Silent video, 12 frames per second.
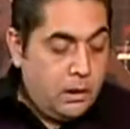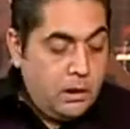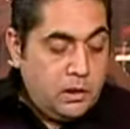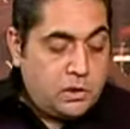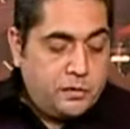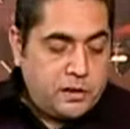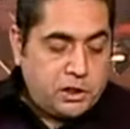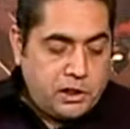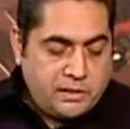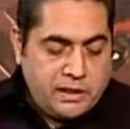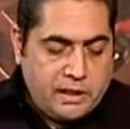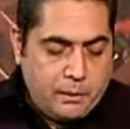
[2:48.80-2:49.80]
صفات
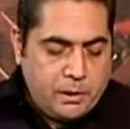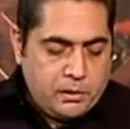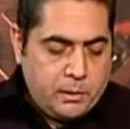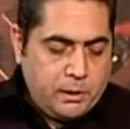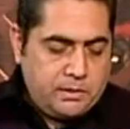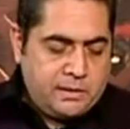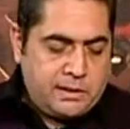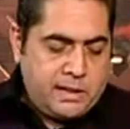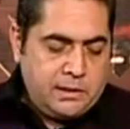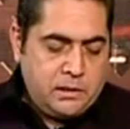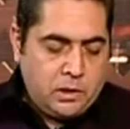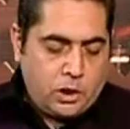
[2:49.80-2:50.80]
الشخص الايجابي الانضباط
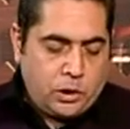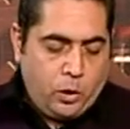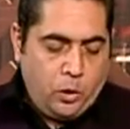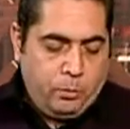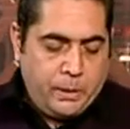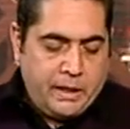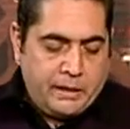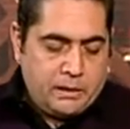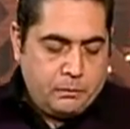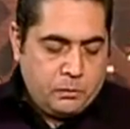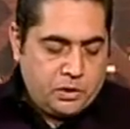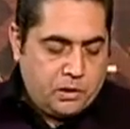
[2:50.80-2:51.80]
الذاتي نشر الحب
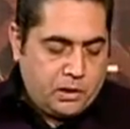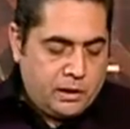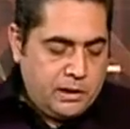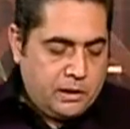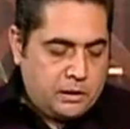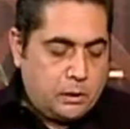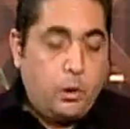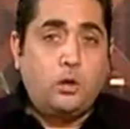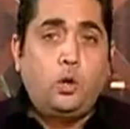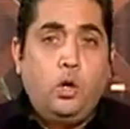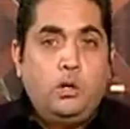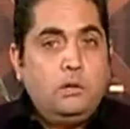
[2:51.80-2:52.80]
الادب المصداقيه
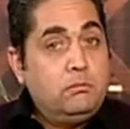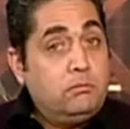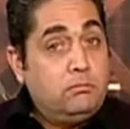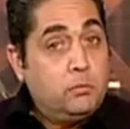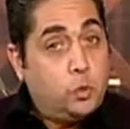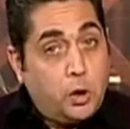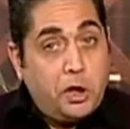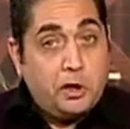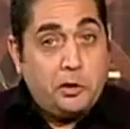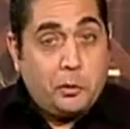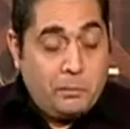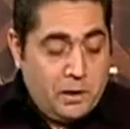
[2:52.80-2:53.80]
التواضع
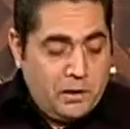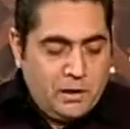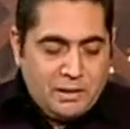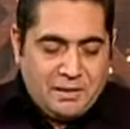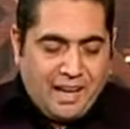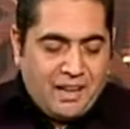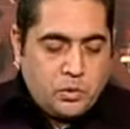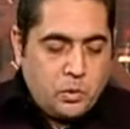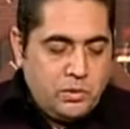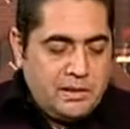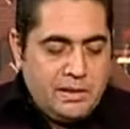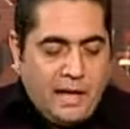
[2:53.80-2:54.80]
والاحترام
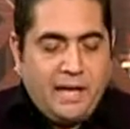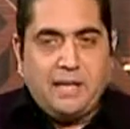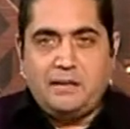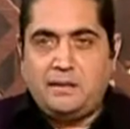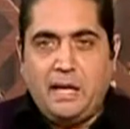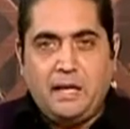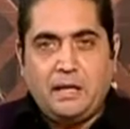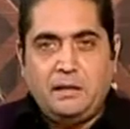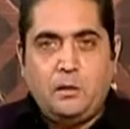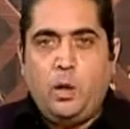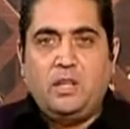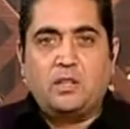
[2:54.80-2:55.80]
اظن دي حاجات سهله
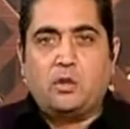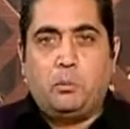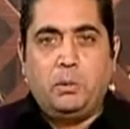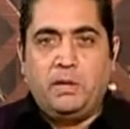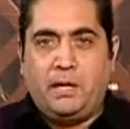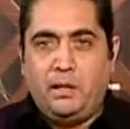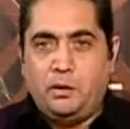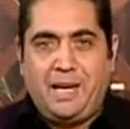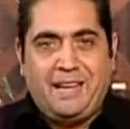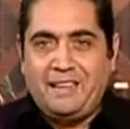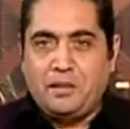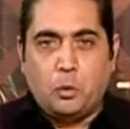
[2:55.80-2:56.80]
جدا واحنا اتربينا عليها ودي
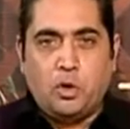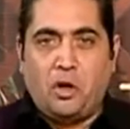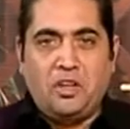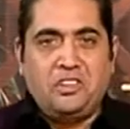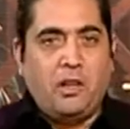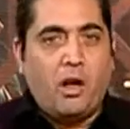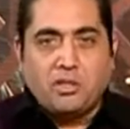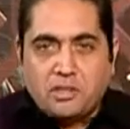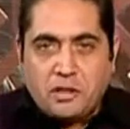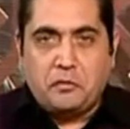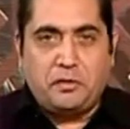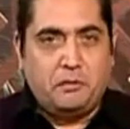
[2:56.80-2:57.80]
عاداتنا وتقاليدنا
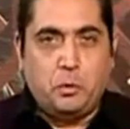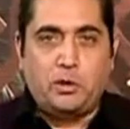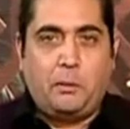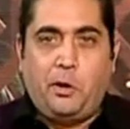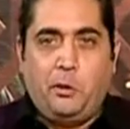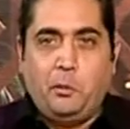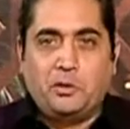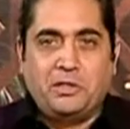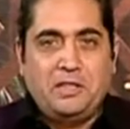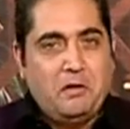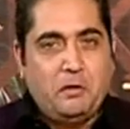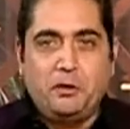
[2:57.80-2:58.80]
اصلا في المجتمع المصري
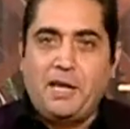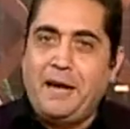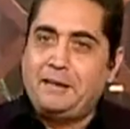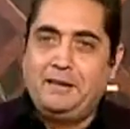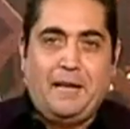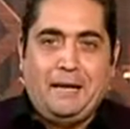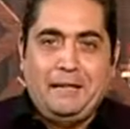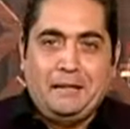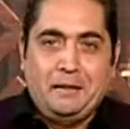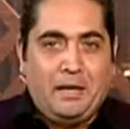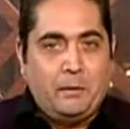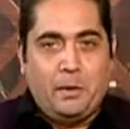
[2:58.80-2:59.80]
فمش حاجه جديده
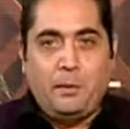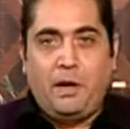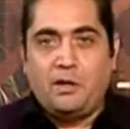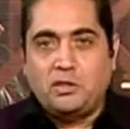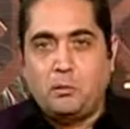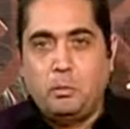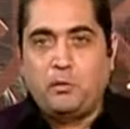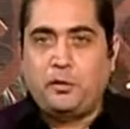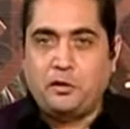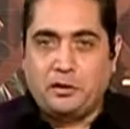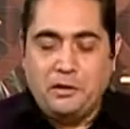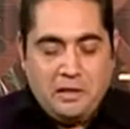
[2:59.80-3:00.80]
علينا احنا بنعملها اصلا
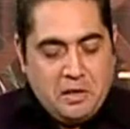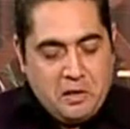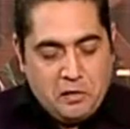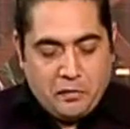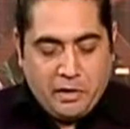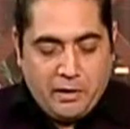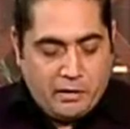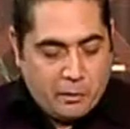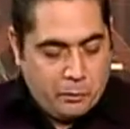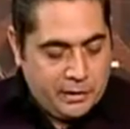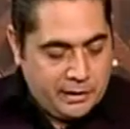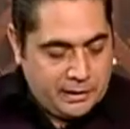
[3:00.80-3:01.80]
بالفطره
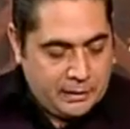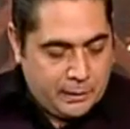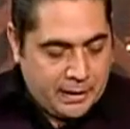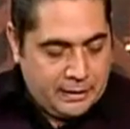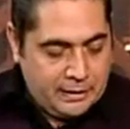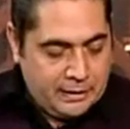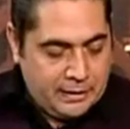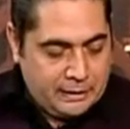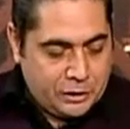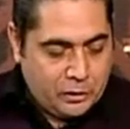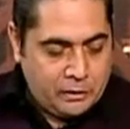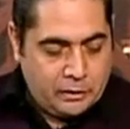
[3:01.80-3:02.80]
فربنا يكتبها علينا ان
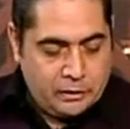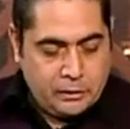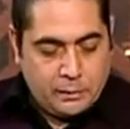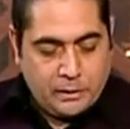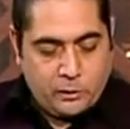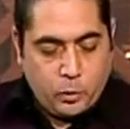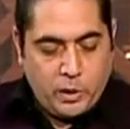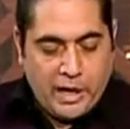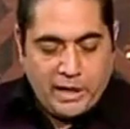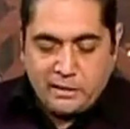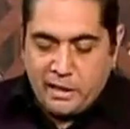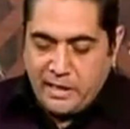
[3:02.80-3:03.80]
شاء الله تبقى كل حياتنا